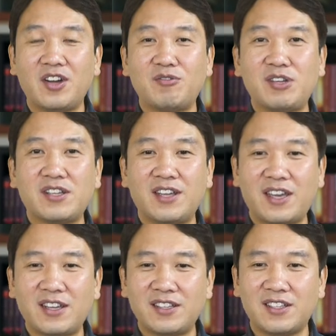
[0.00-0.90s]

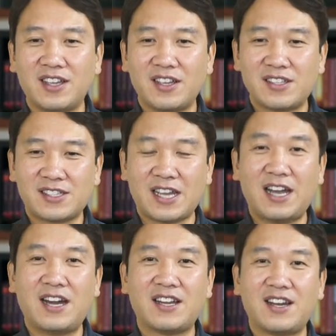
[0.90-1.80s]
우리들에게는
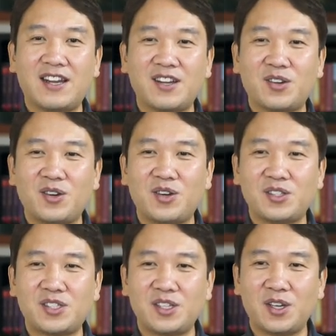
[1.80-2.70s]
자랑할
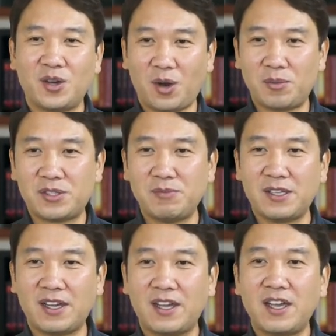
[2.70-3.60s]
것이
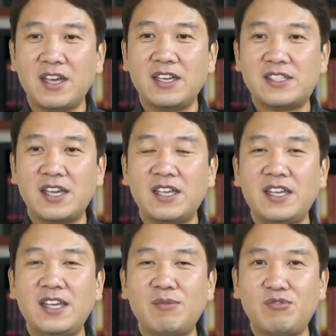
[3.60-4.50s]
없습니다. 이제
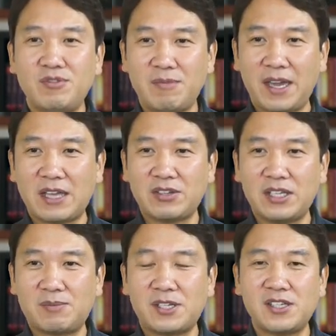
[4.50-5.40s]
이 문맥에서
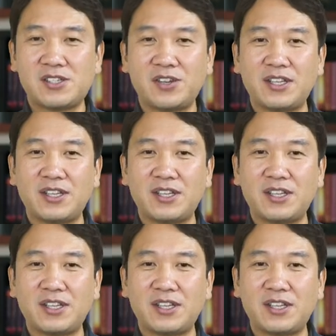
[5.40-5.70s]
27절이